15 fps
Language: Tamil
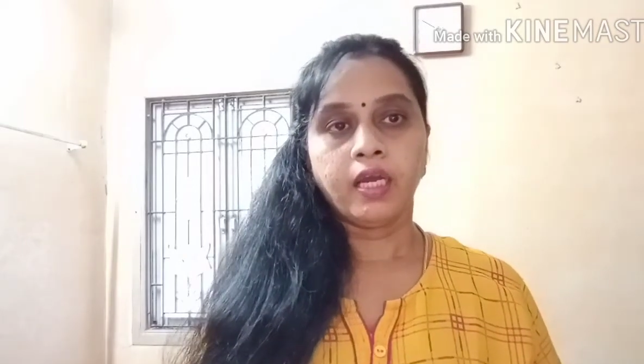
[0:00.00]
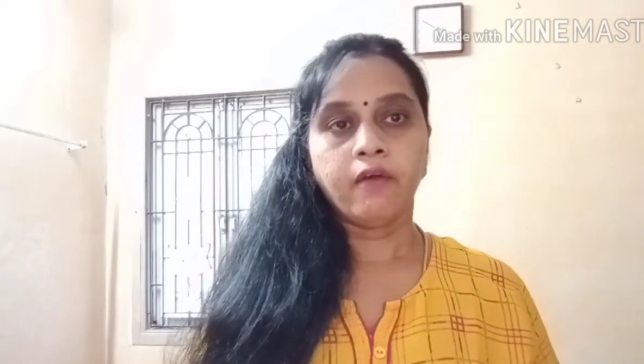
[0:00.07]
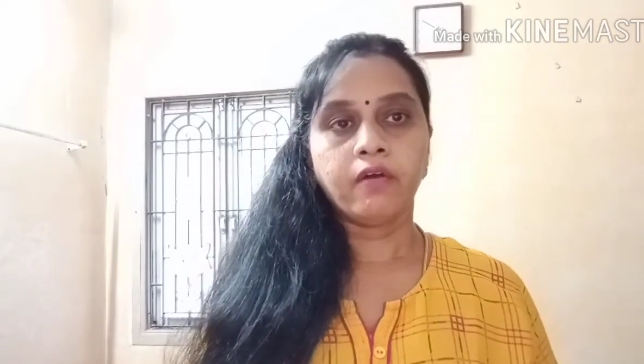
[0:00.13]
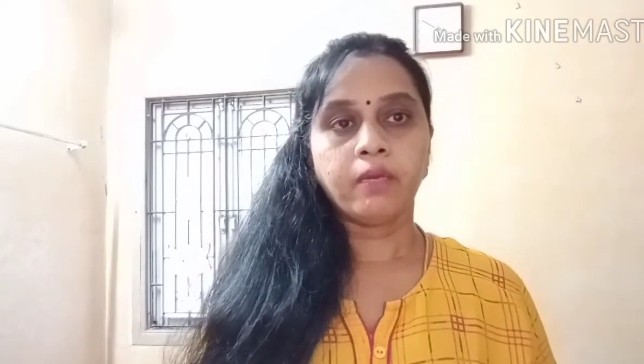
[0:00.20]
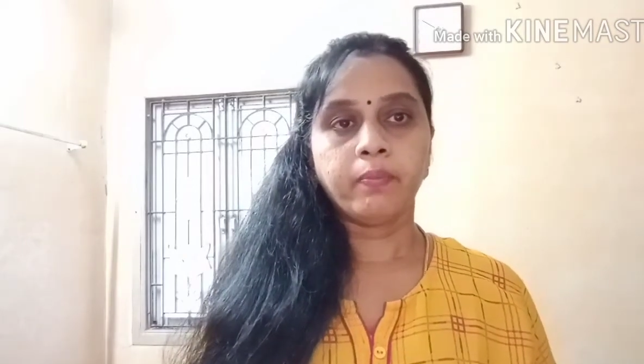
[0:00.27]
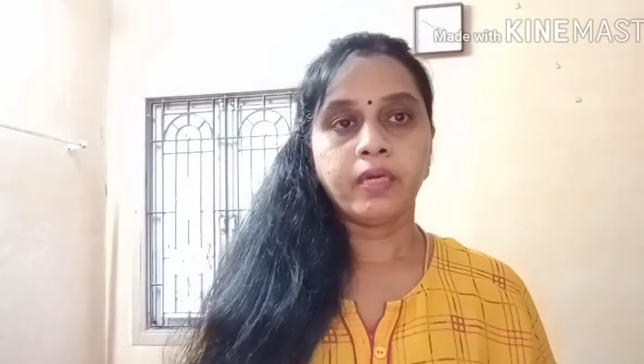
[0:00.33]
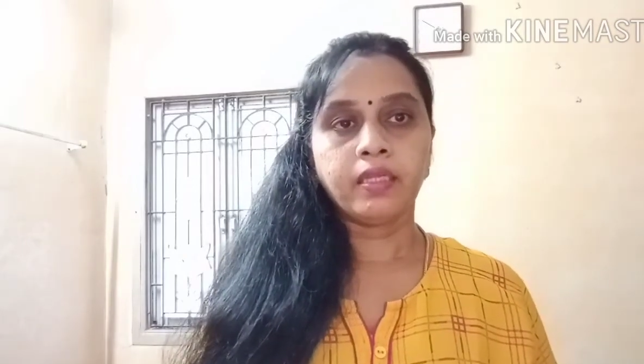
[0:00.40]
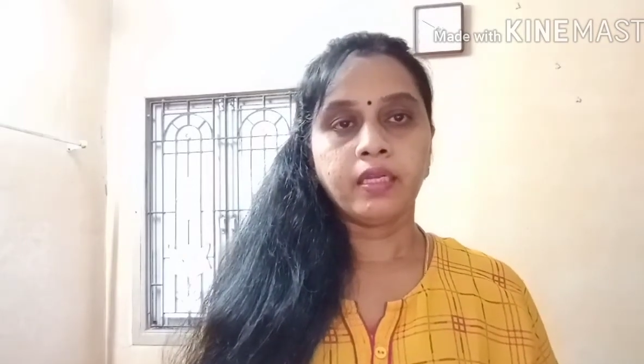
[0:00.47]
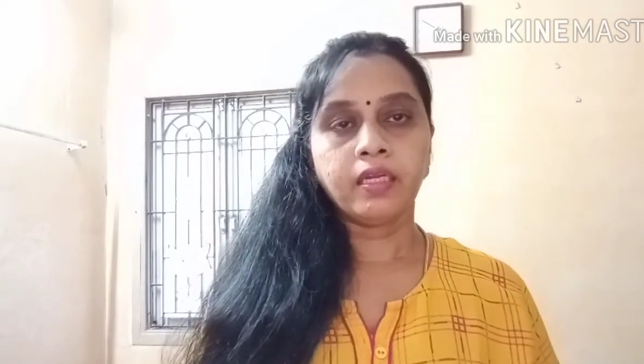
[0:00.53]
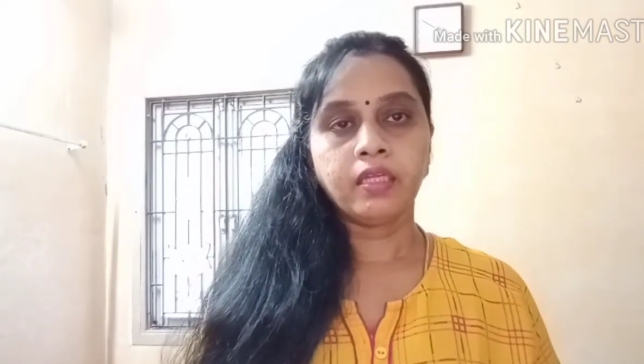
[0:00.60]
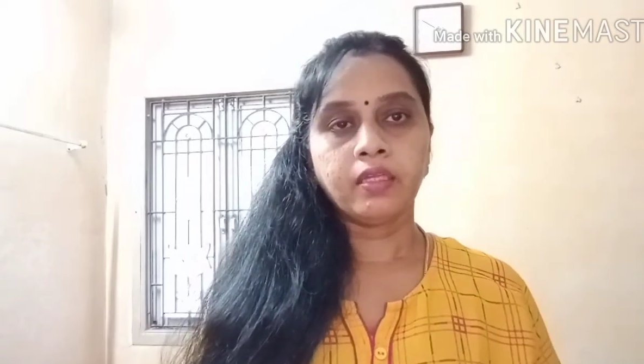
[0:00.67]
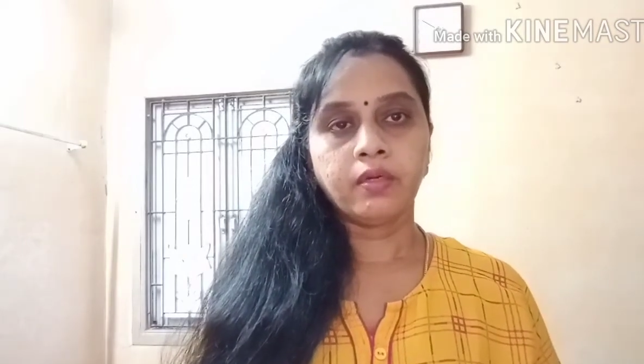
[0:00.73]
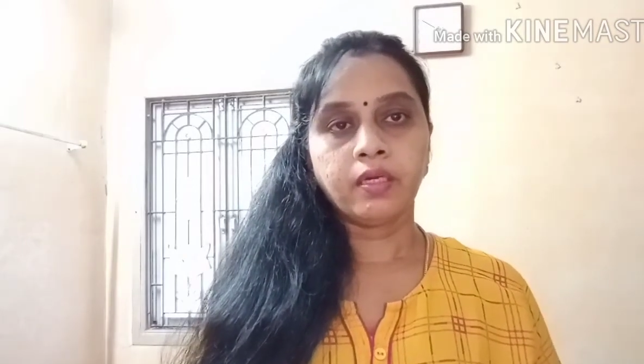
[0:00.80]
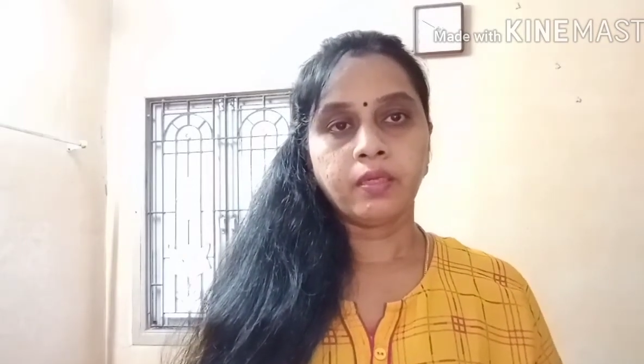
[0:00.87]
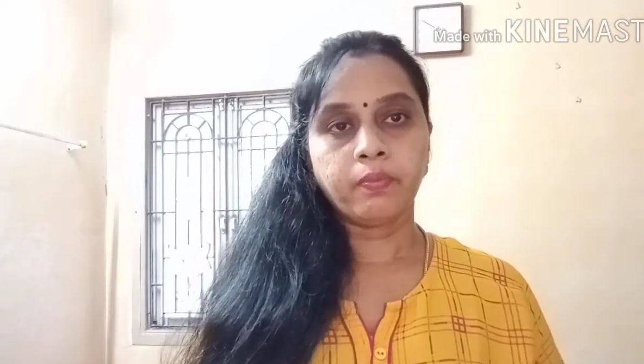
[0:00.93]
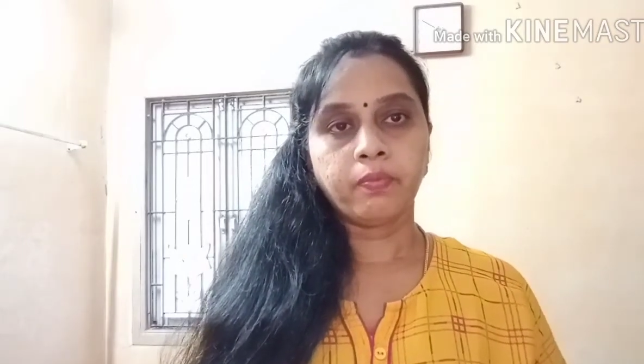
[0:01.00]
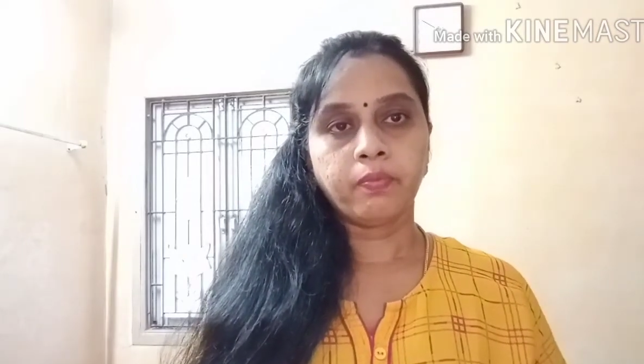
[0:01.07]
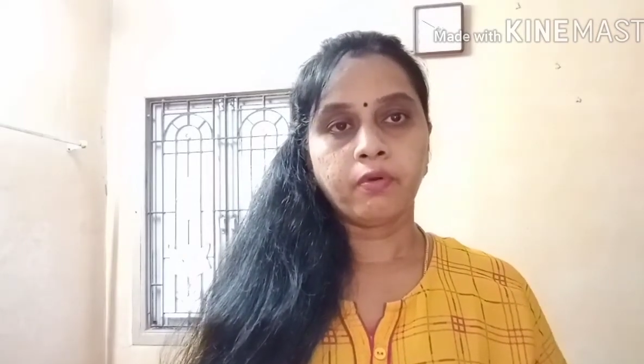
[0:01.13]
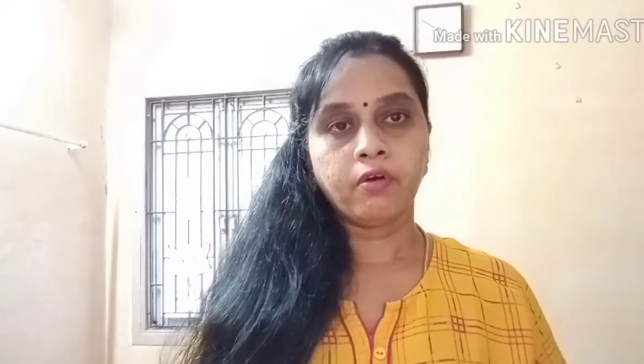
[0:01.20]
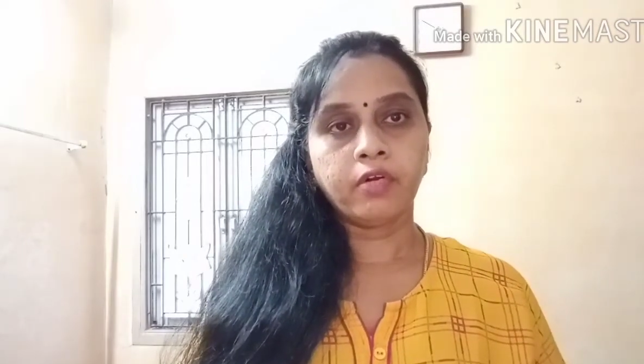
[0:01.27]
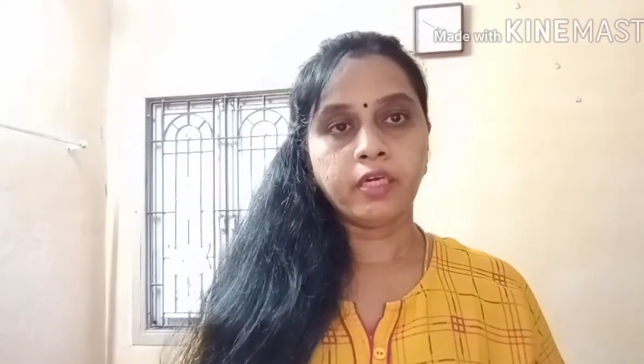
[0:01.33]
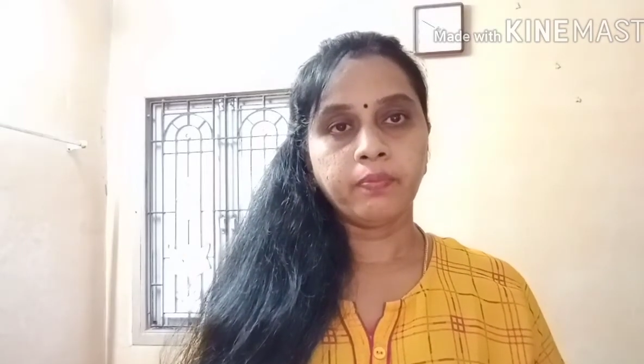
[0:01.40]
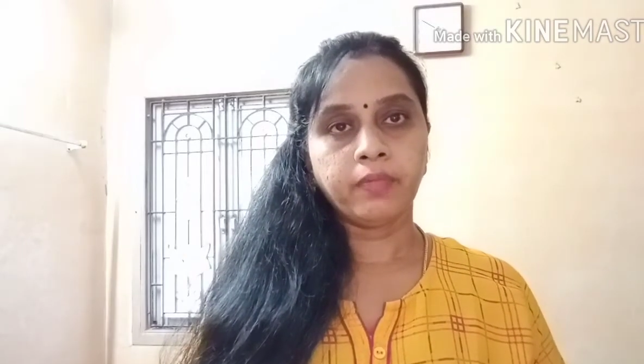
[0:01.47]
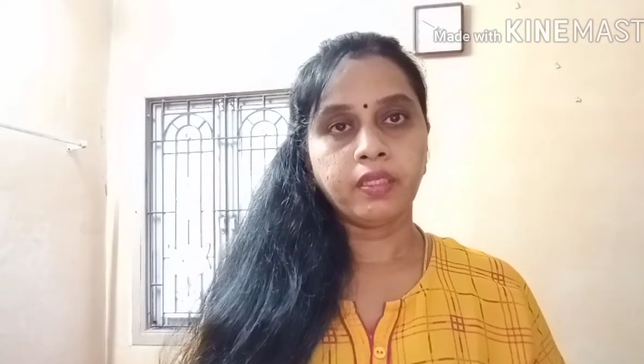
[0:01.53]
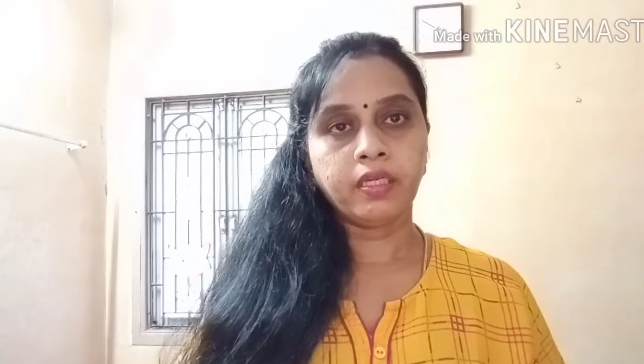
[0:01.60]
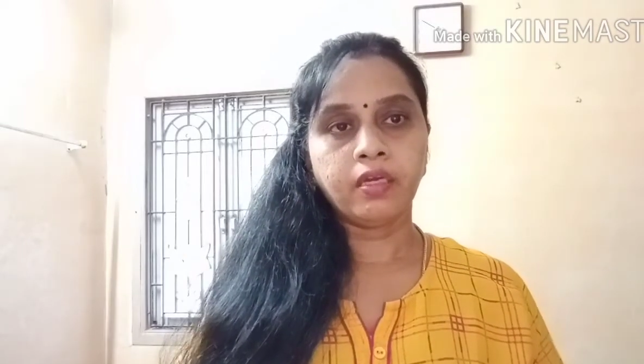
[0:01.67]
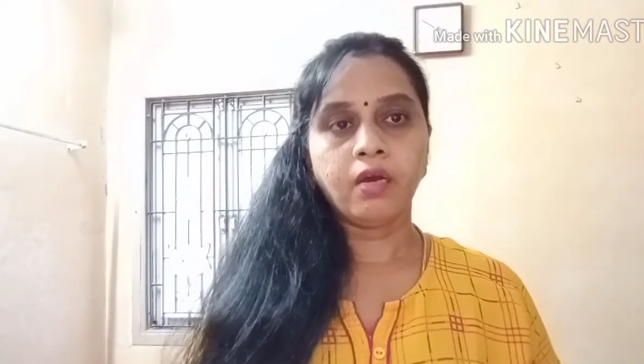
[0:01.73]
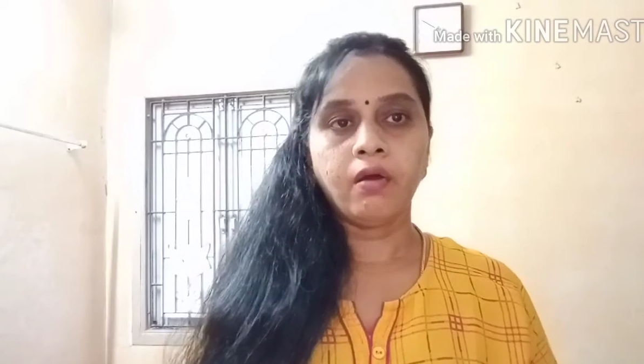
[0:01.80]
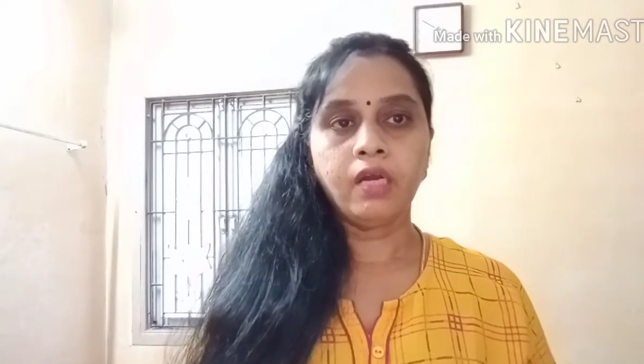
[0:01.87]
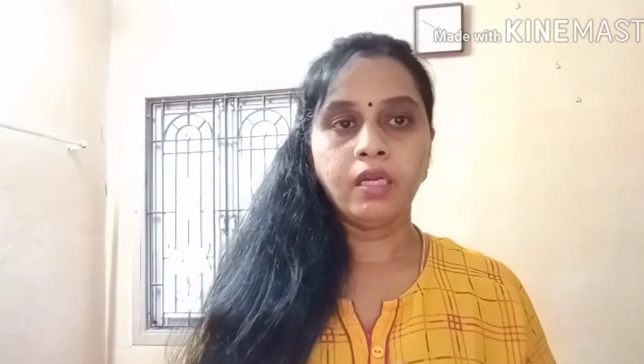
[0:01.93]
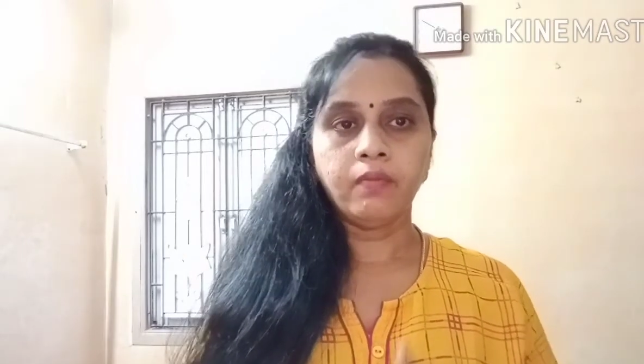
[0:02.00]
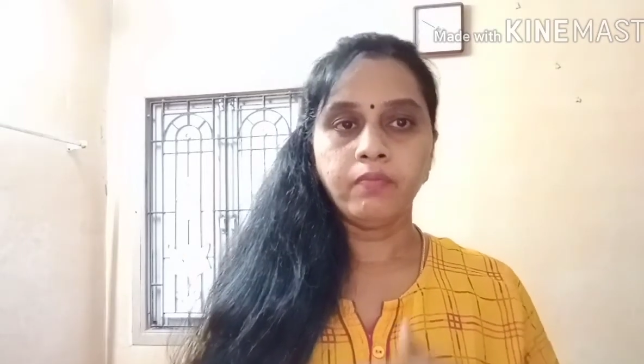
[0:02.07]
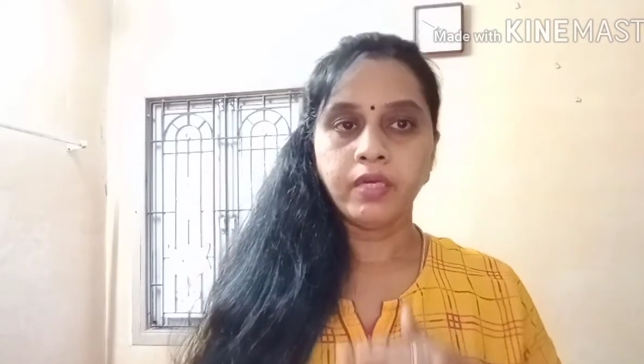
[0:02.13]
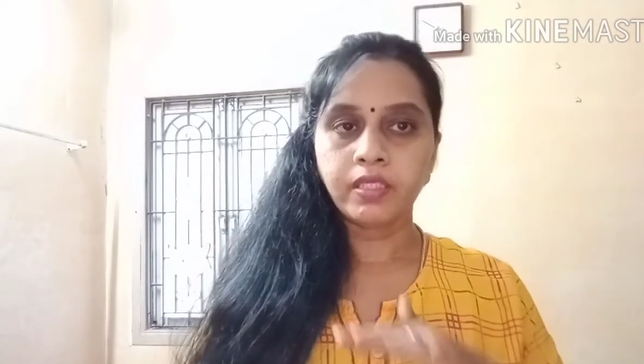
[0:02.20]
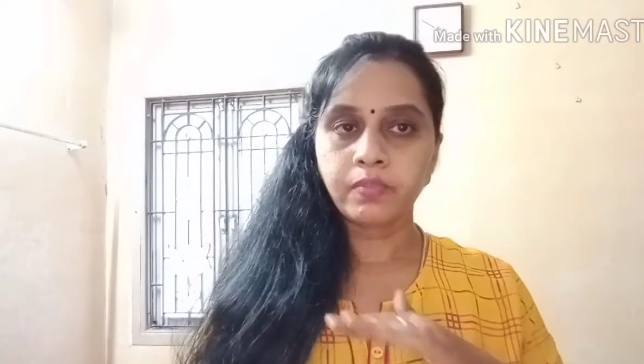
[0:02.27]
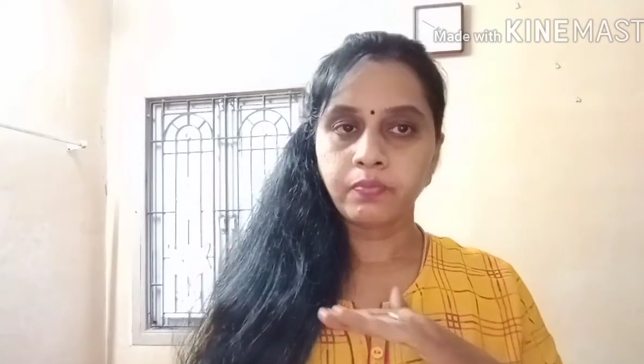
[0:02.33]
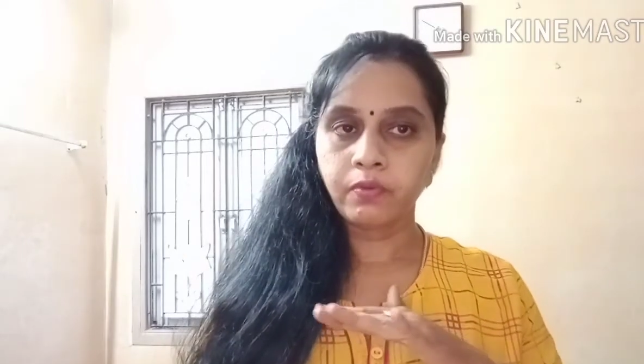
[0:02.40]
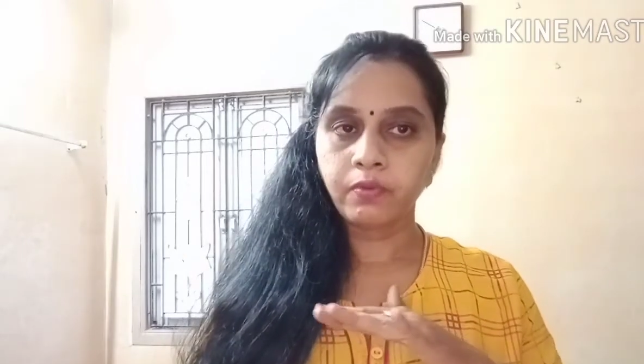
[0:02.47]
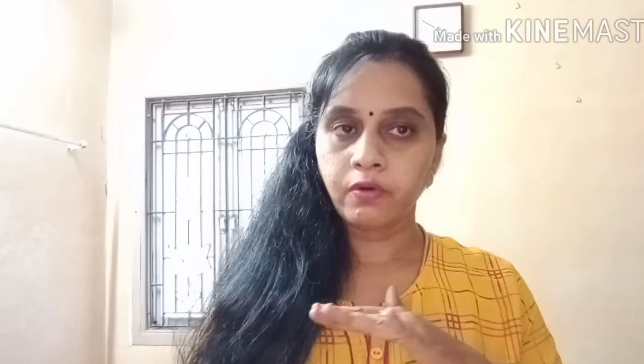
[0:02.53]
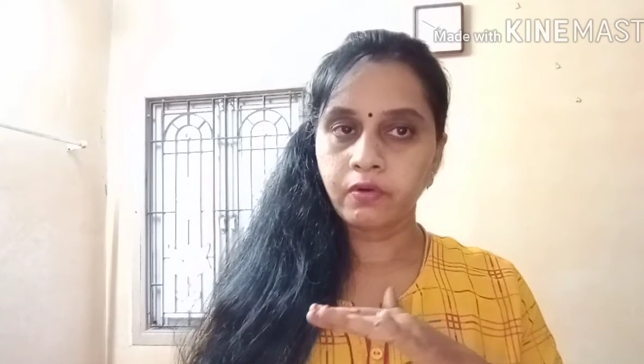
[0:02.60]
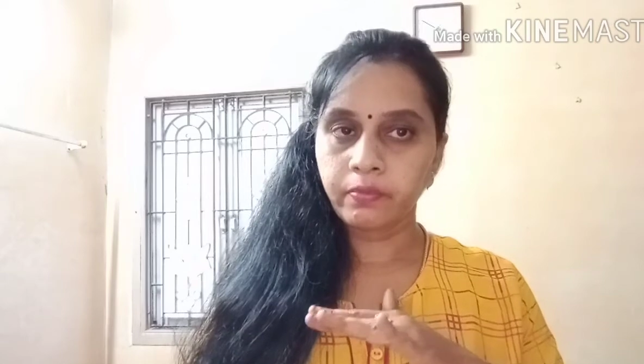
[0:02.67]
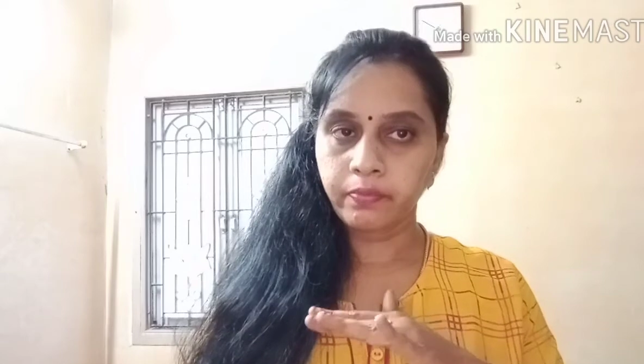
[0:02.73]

அவங்க பார்த்திங்கன்னா இந்த ப்ராடக்ட் பார்த்திங்கன்னா ஆயில் பேஸ் ப்ரா